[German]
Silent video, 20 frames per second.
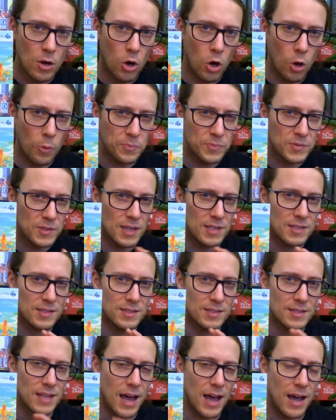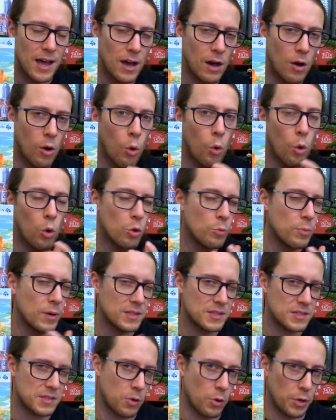ob das da auch
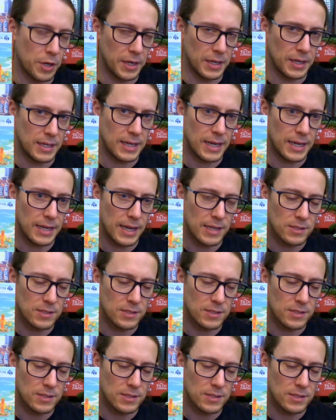überzeugen kann.